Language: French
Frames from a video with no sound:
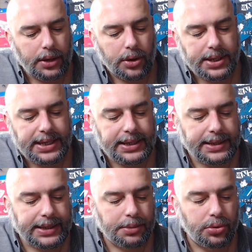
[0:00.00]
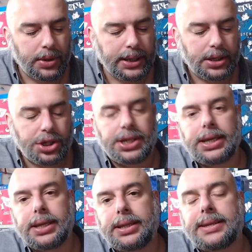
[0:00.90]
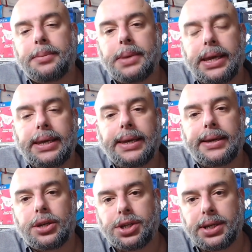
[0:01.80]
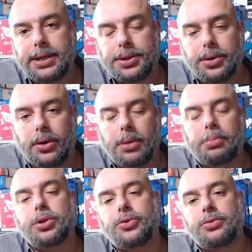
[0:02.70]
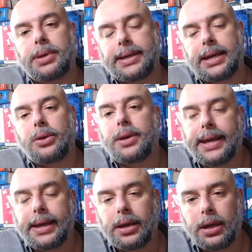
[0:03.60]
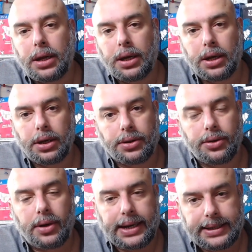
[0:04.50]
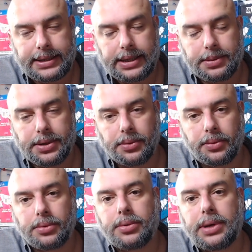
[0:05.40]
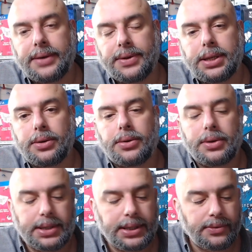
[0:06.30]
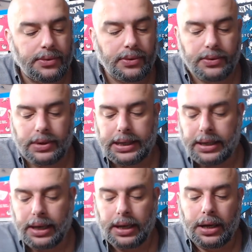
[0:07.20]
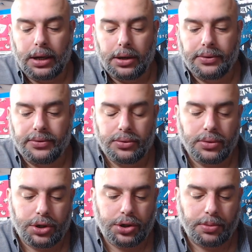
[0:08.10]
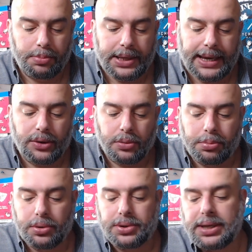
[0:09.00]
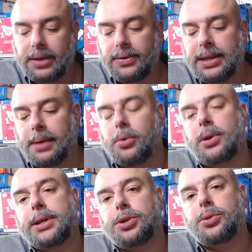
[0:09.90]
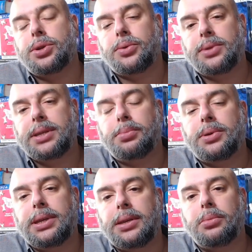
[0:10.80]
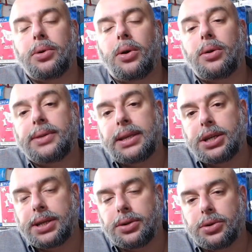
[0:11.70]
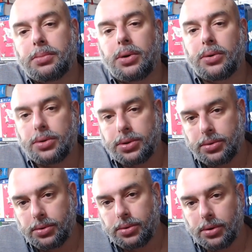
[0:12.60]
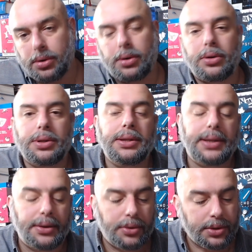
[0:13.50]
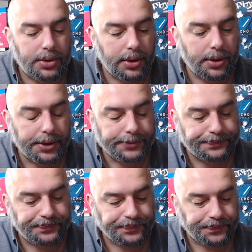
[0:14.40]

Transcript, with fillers: Alors c'est distribué chez Nice America, chez Nice Europe. Je vous mettrai le lien dans la description de la vidéo si vous voulez vous choper un opus Évidemment, les jeux sont disponibles en téléchargement sur le Nintendo Store.